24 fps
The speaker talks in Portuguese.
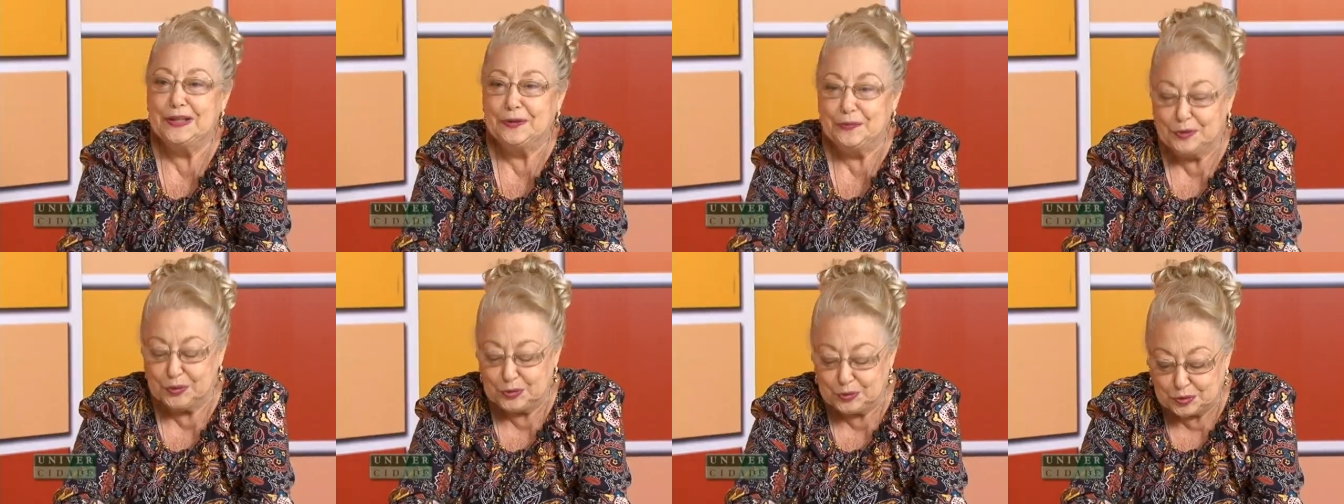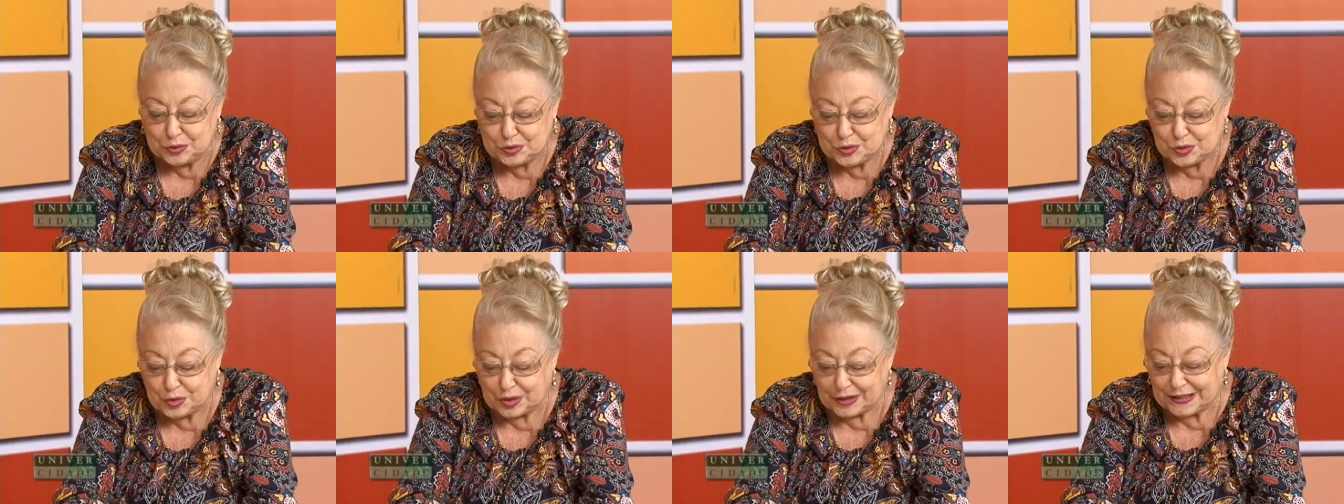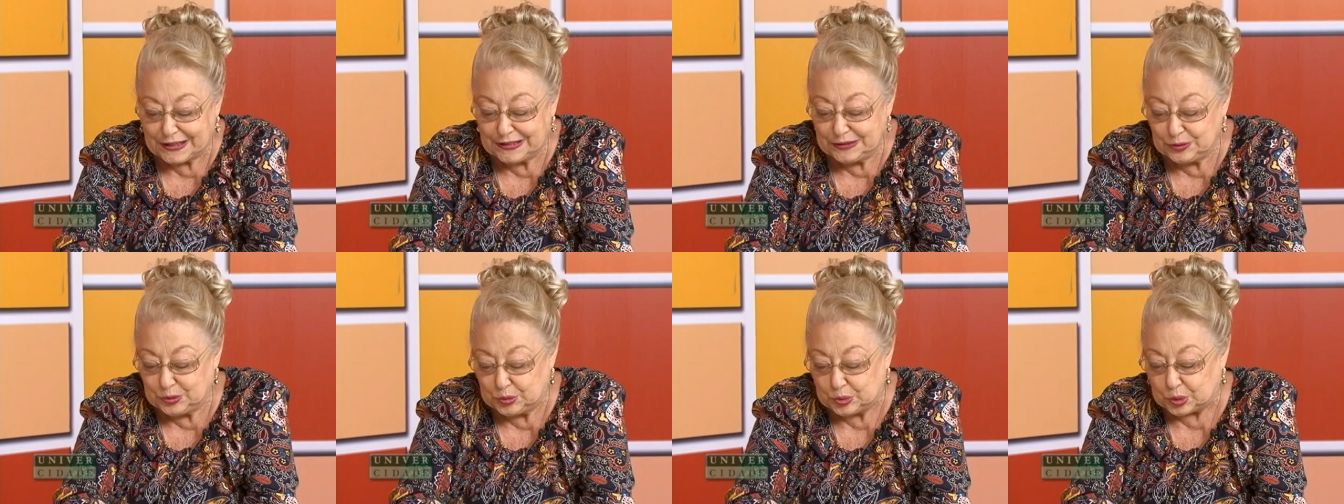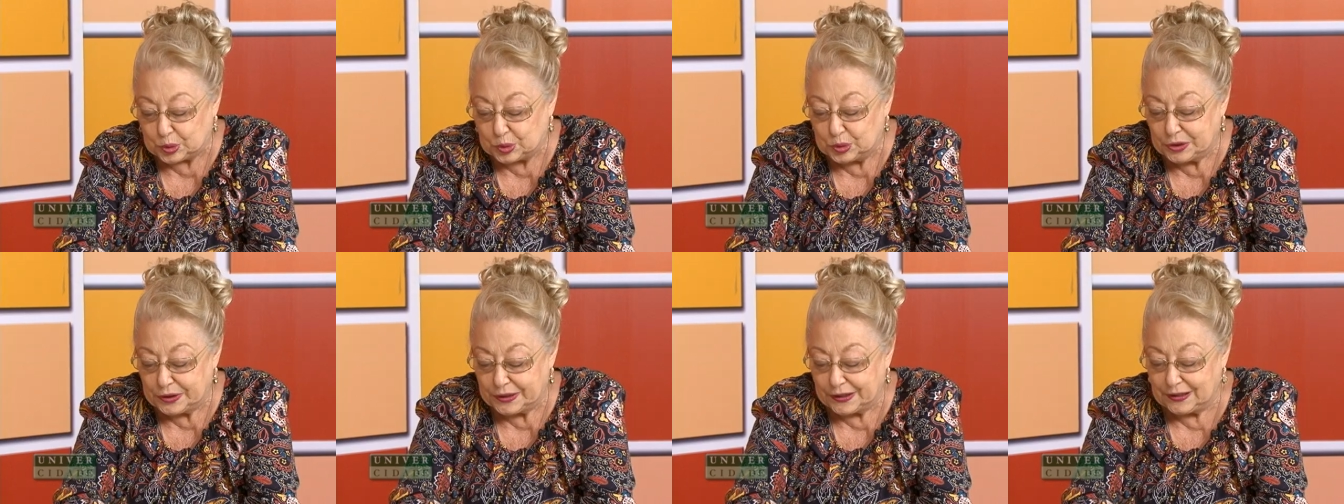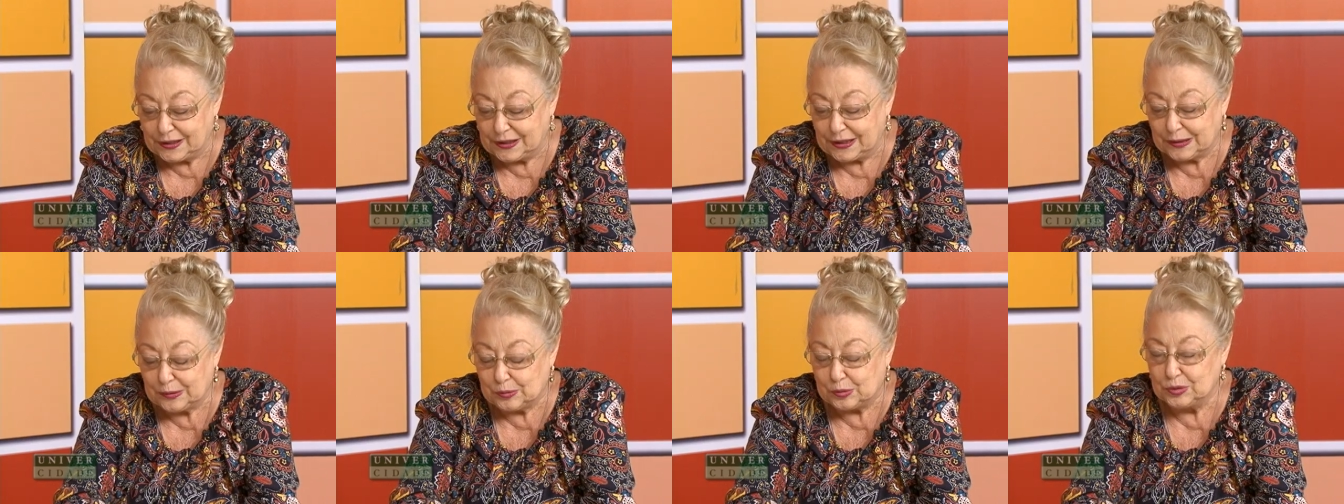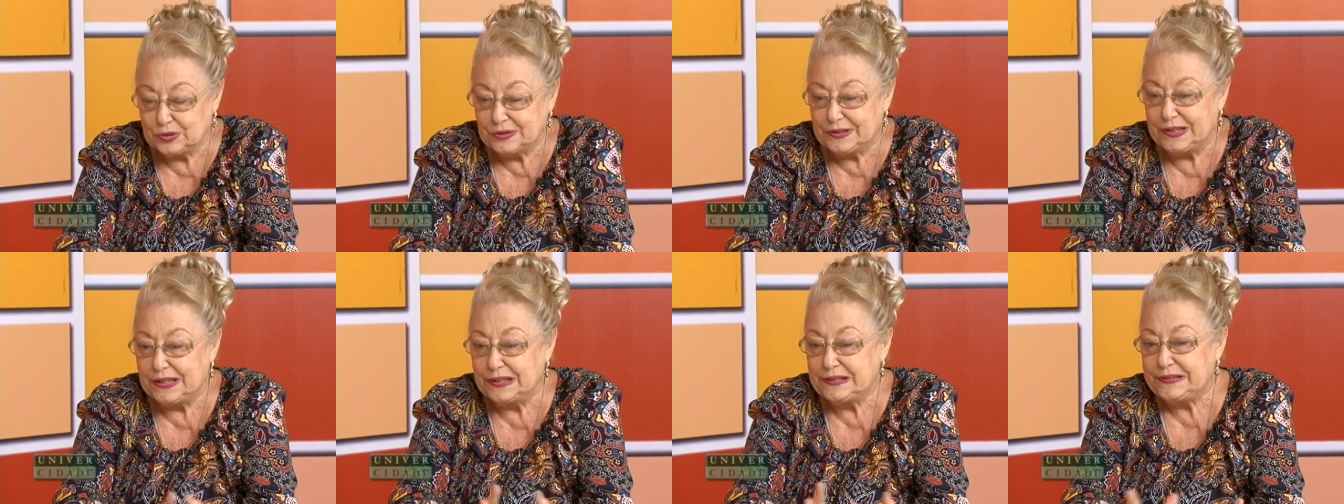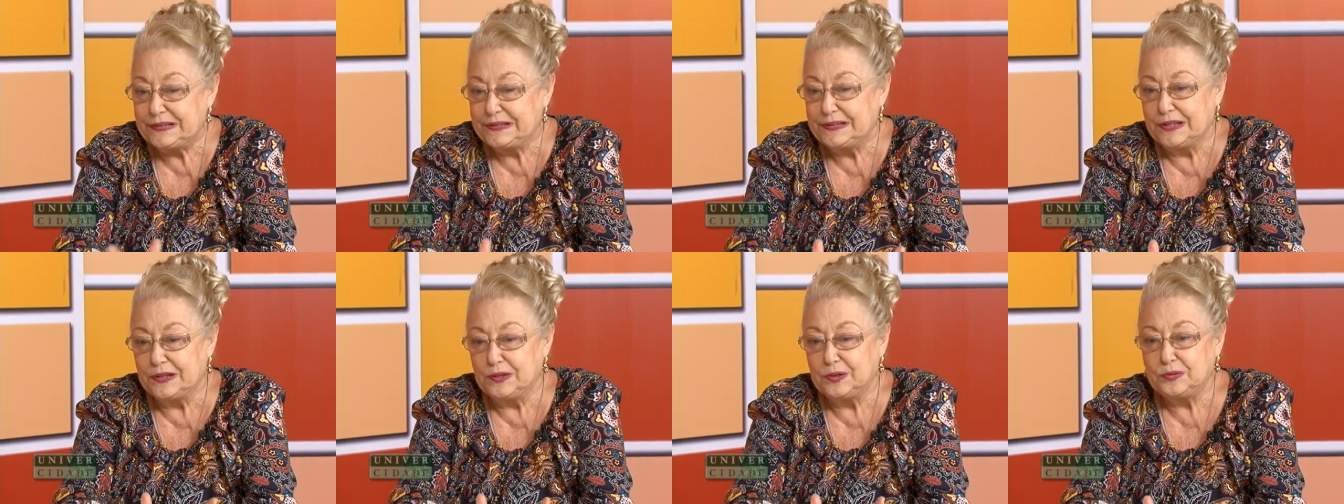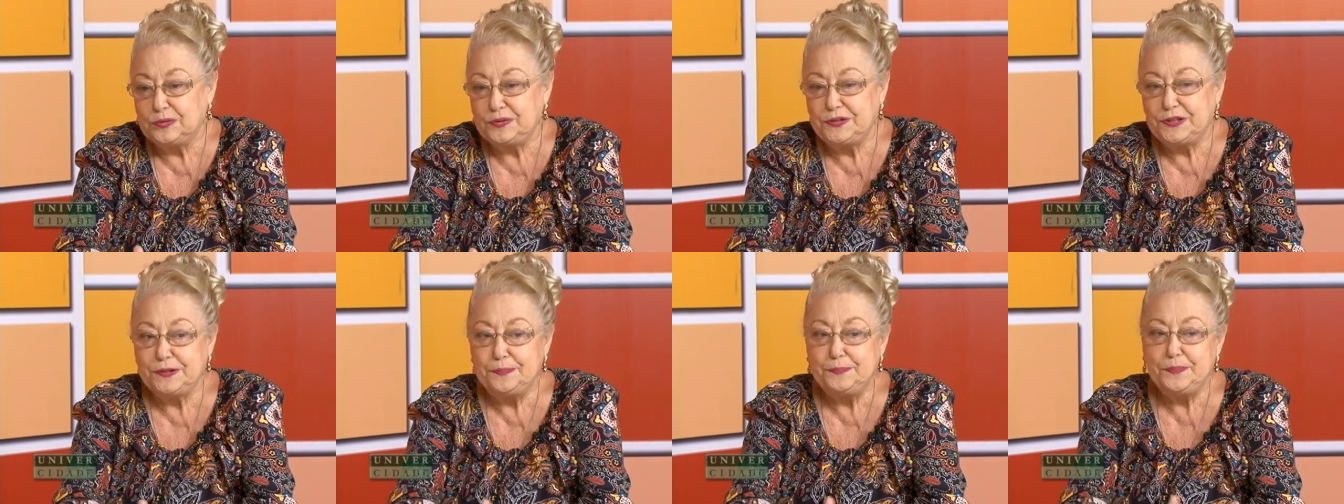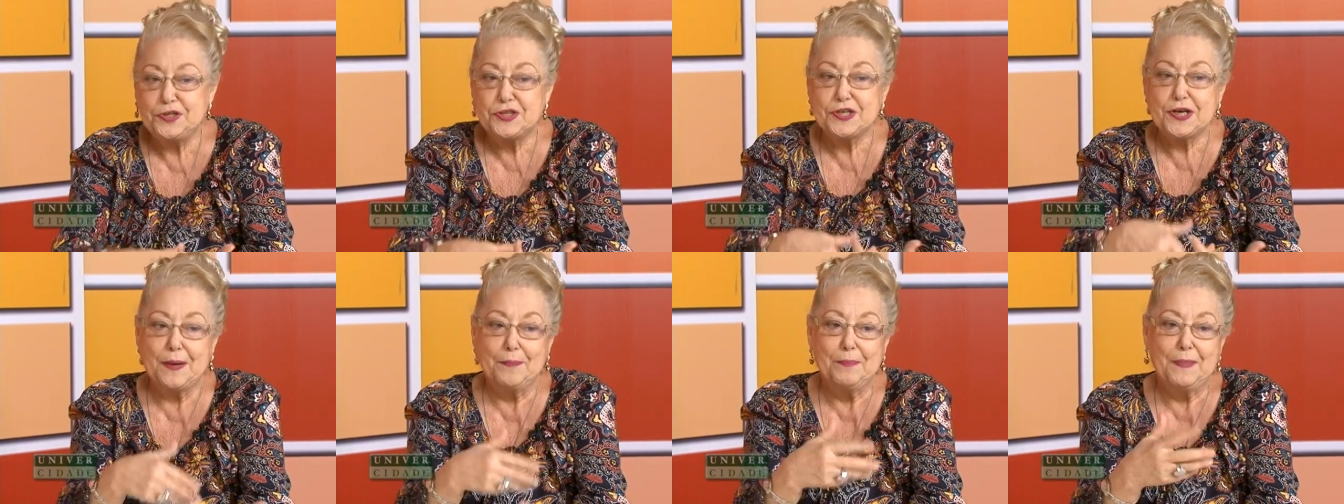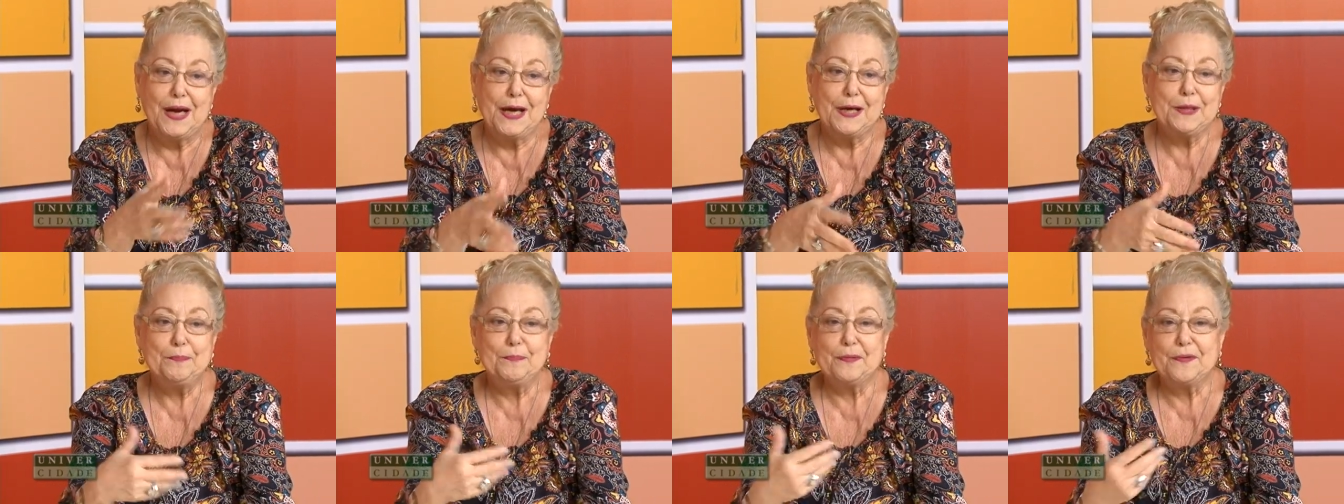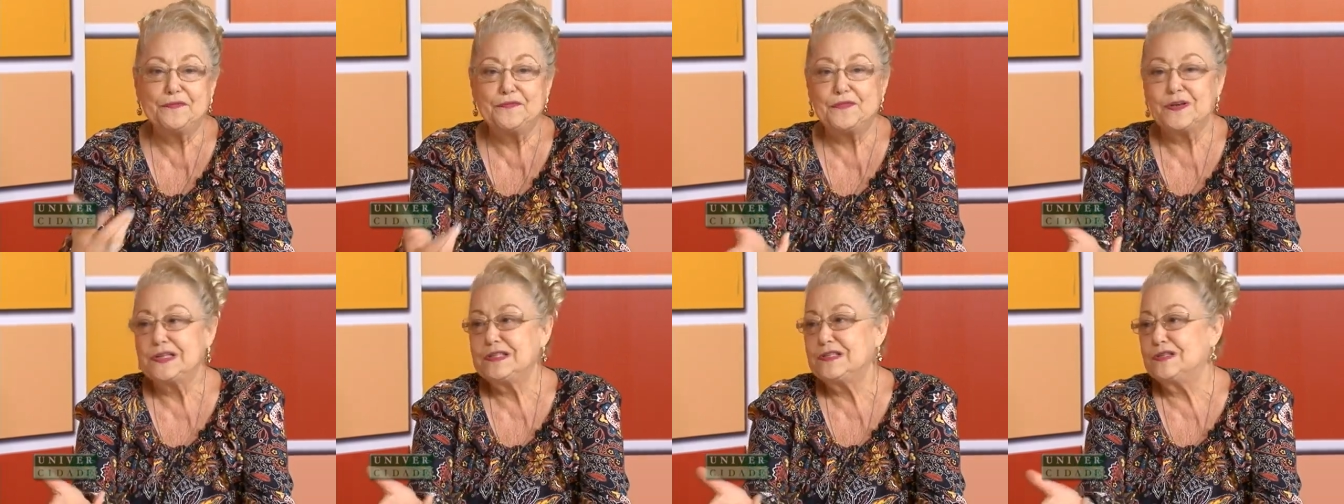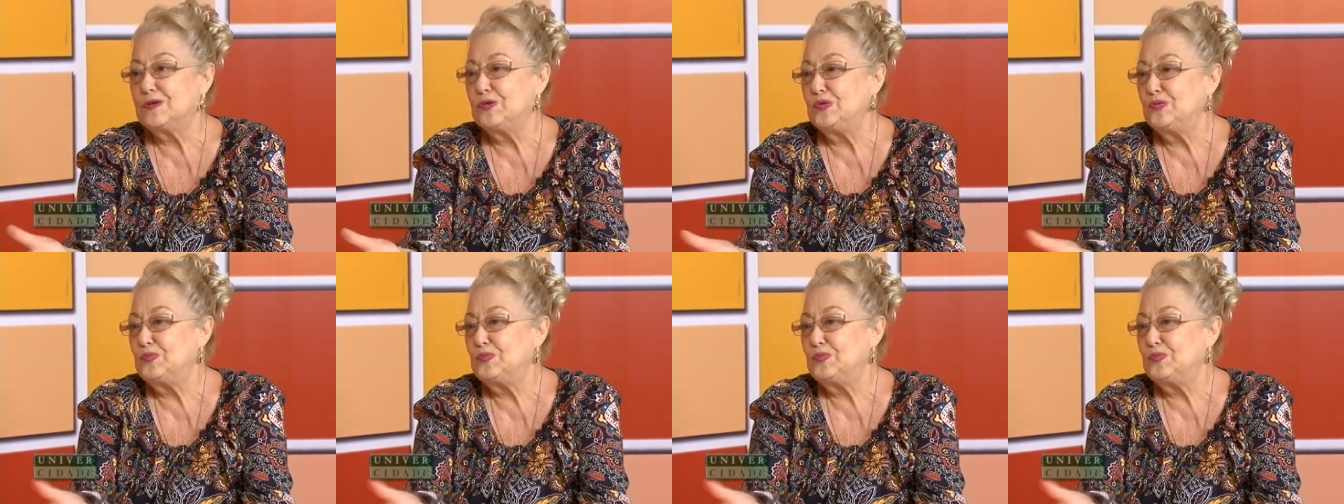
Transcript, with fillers: show? eu não sou cantora. Aconteceu de me chamarem para fazer o um